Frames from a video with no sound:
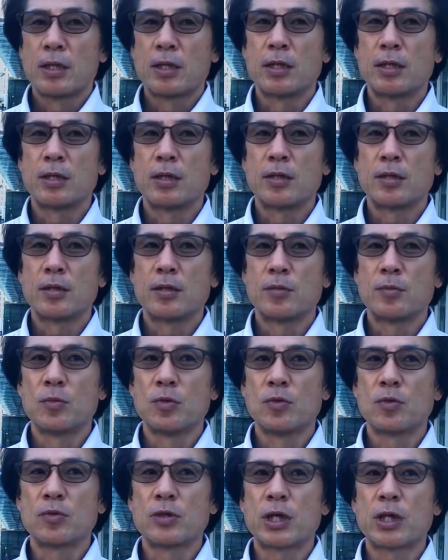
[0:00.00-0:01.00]
て、
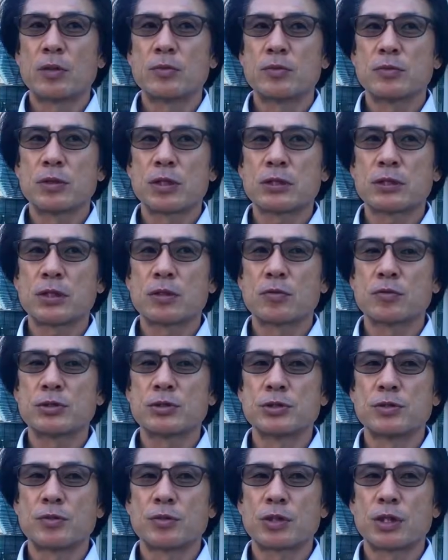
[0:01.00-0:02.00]
もうだいぶ朝5時
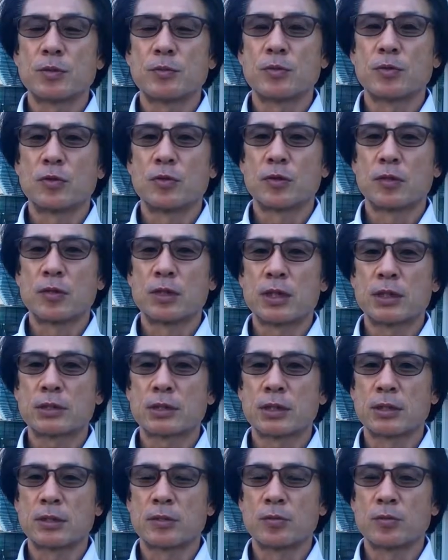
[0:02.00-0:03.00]
に起きても朝
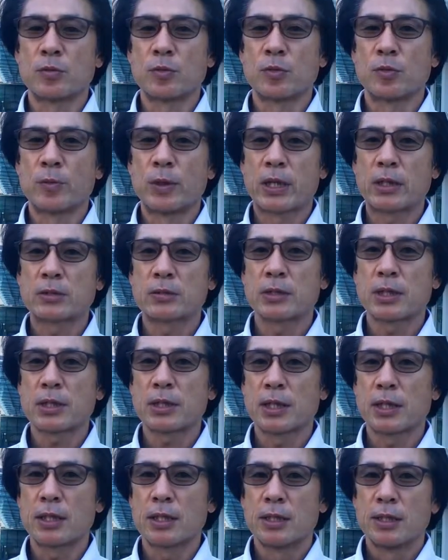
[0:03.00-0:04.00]
真っ暗
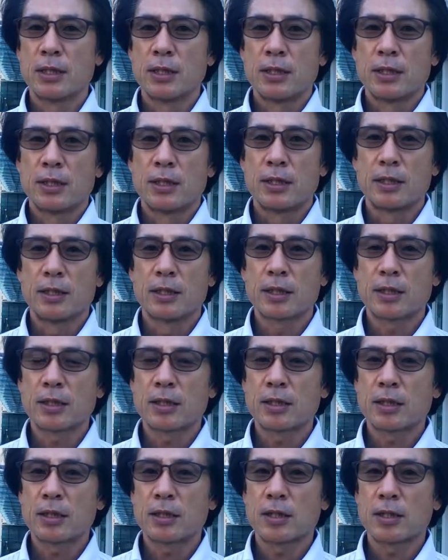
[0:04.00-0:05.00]
で。なか
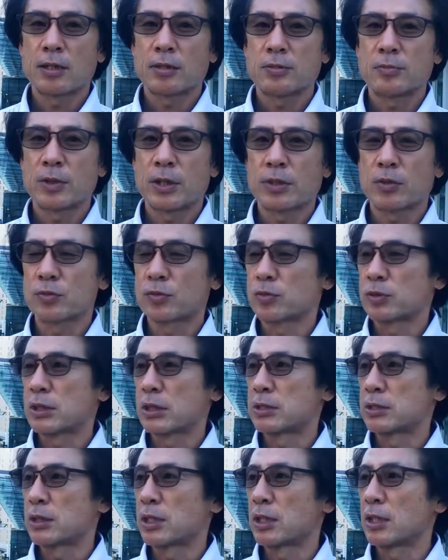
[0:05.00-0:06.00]
なかうまいこと撮
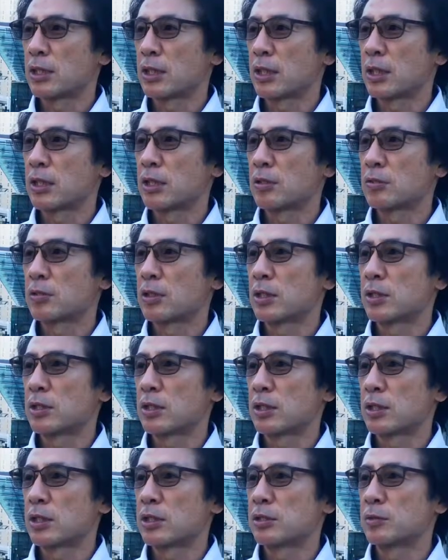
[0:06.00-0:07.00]
影ができなくなって
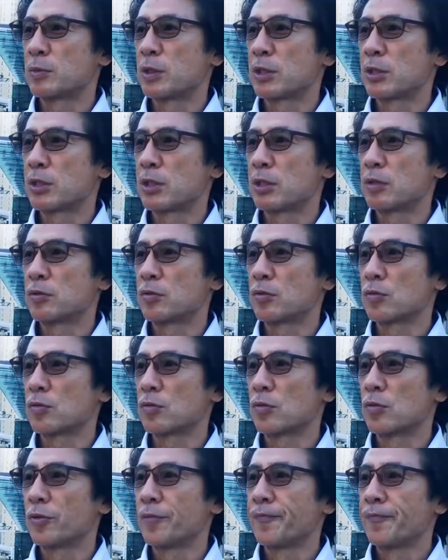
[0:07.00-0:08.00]
きてしまっているの
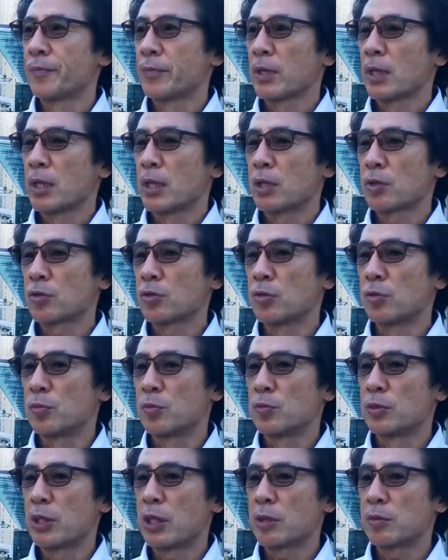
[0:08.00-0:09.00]
と、あと
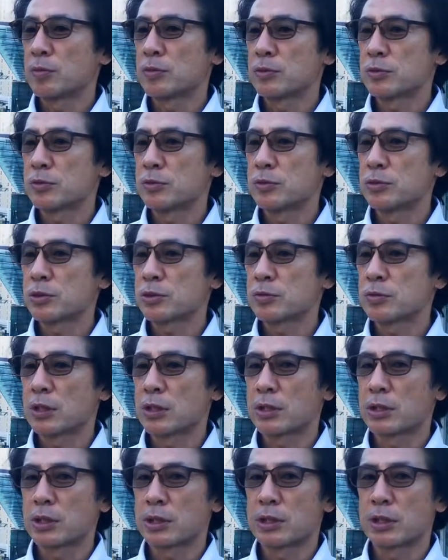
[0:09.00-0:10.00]
もうだいぶ涼しくなっ
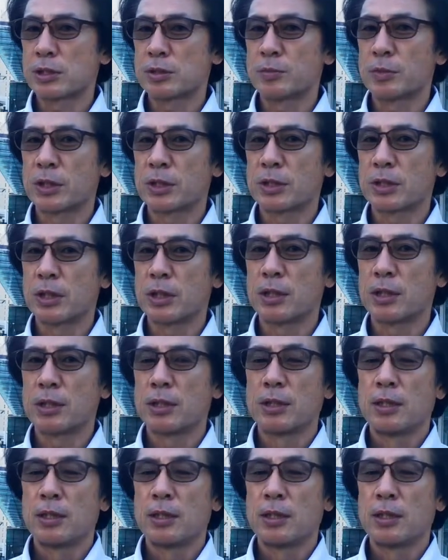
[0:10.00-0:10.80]
てきてしまって、